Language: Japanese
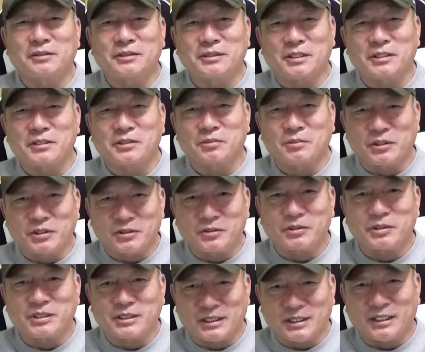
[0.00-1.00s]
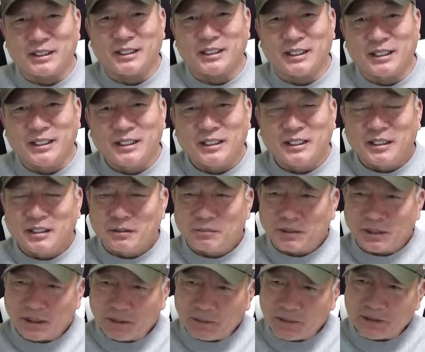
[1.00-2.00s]
選手もいるし、
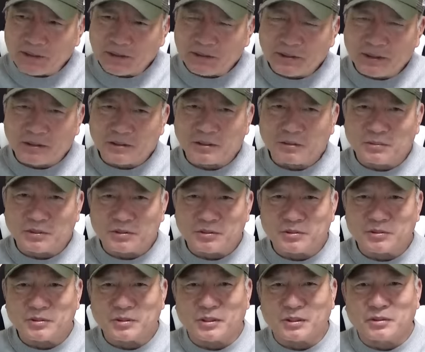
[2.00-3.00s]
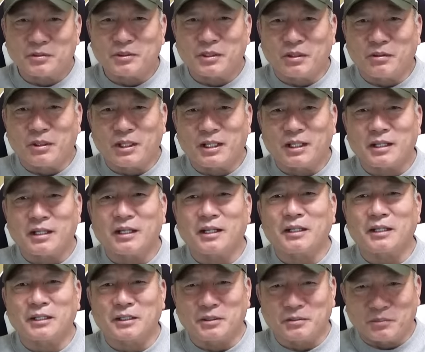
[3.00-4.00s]
まあ山崎福也もするのかどうかわからな
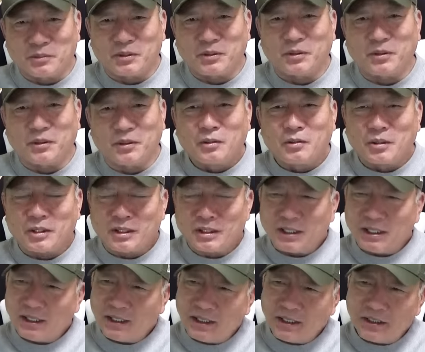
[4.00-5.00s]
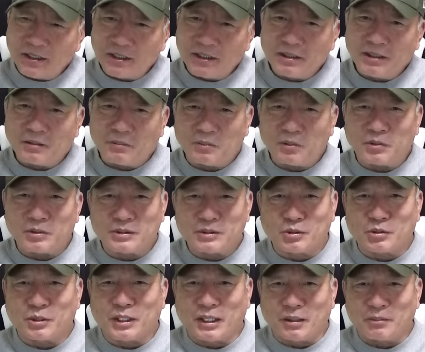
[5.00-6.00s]
いけども、これは年齢的にはもう
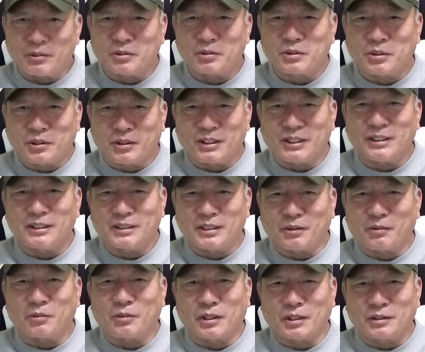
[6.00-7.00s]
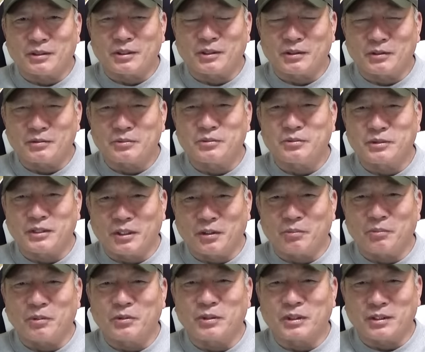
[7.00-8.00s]
ちょっとやめといた方がいいだろうなっていうふうには
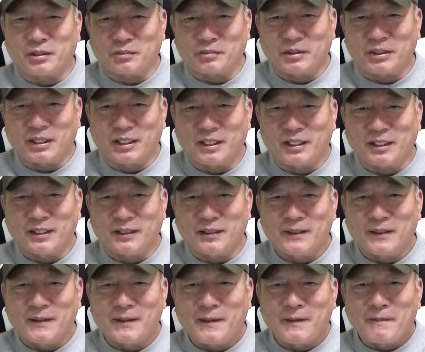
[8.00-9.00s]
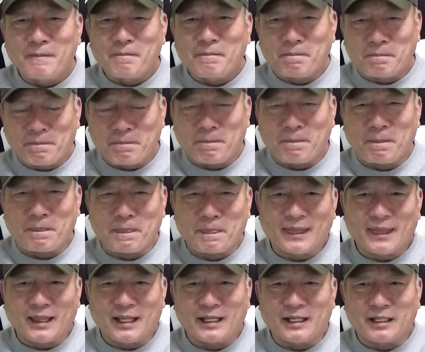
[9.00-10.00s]
思うけどね。31歳ね、
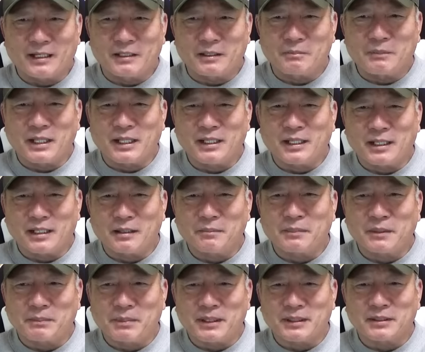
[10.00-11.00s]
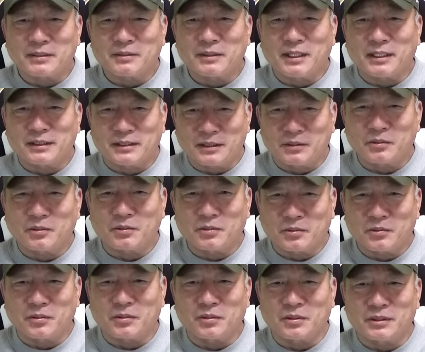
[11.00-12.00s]
だから今からやっぱバッティングやってどう
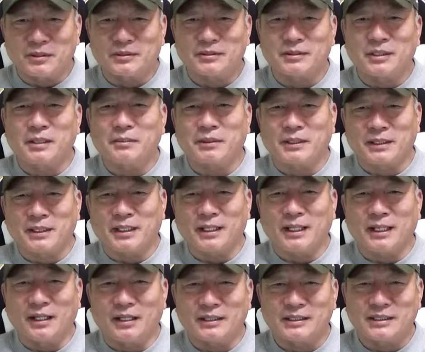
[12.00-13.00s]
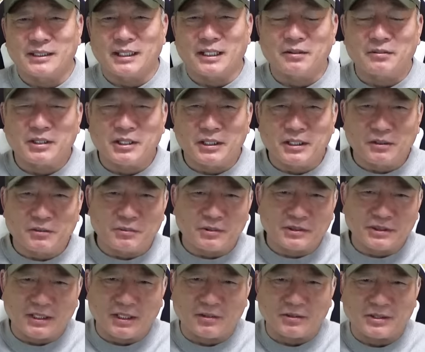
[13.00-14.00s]
のこうのすれば違う筋肉も
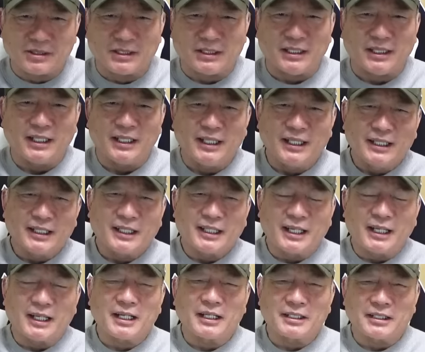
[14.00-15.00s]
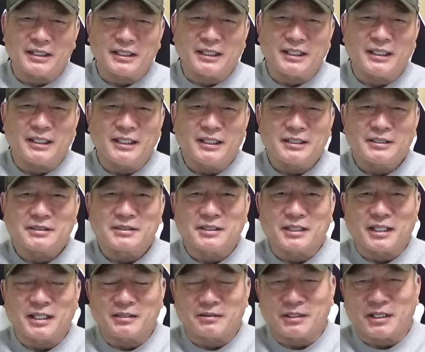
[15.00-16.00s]
使うし、怪我につ
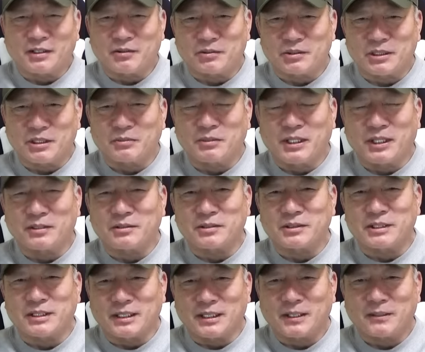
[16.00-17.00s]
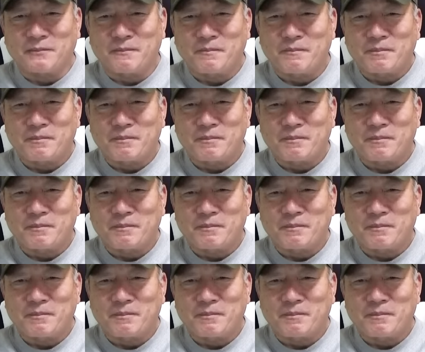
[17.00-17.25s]
ながる可能性もあるしね。